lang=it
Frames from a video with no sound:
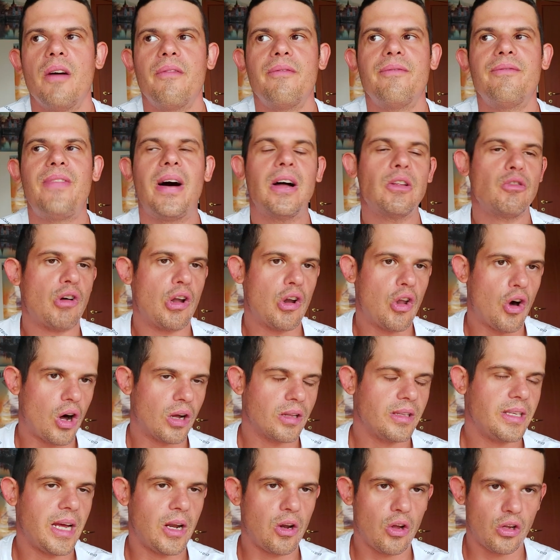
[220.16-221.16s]
Vado a
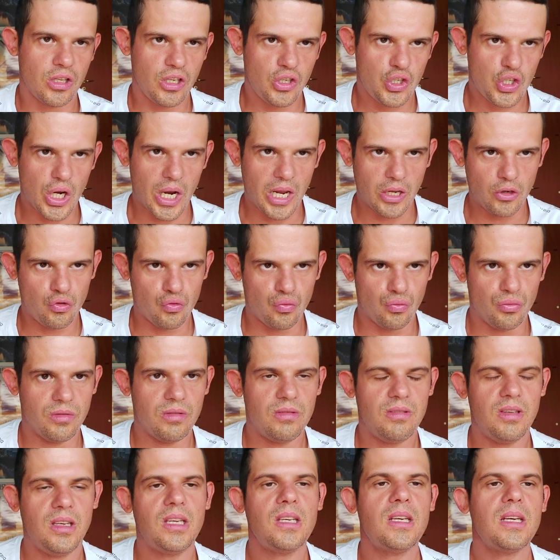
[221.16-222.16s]
Lodi, a Lodi c'è la
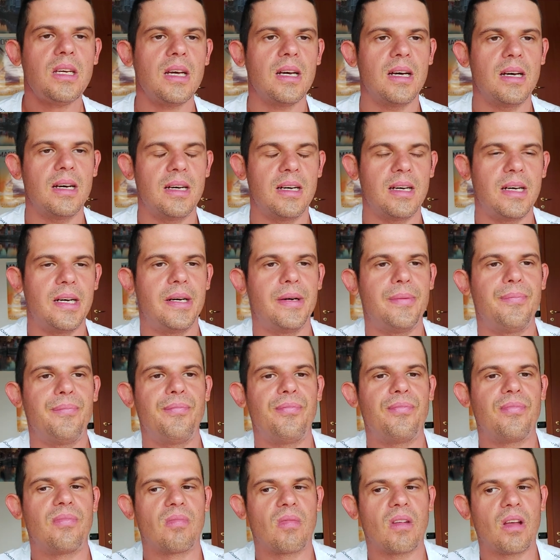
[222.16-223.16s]
Giunti,
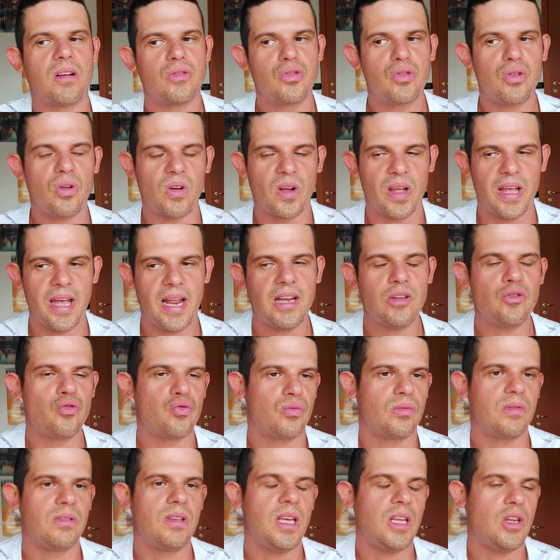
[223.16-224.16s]
ehm, solo che la
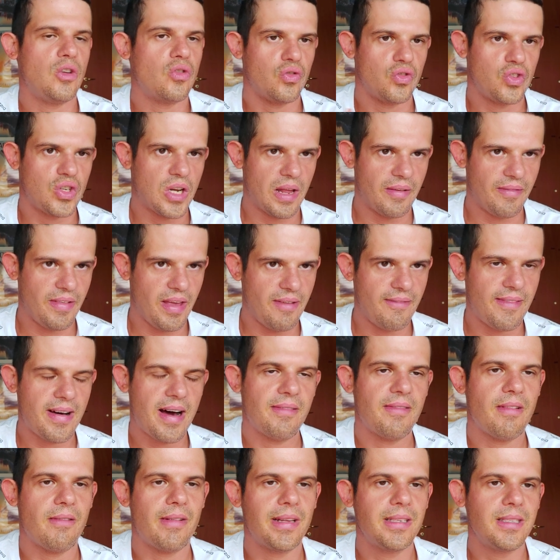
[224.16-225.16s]
Giunti non ce l'aveva,
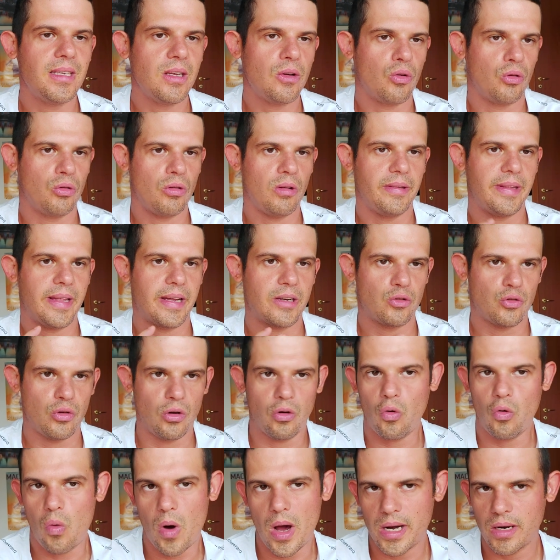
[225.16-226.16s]
aveva il secondo, il terzo e
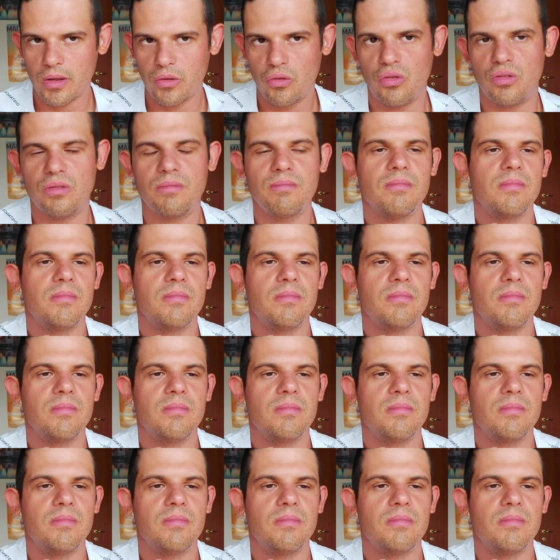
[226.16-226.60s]
il quarto.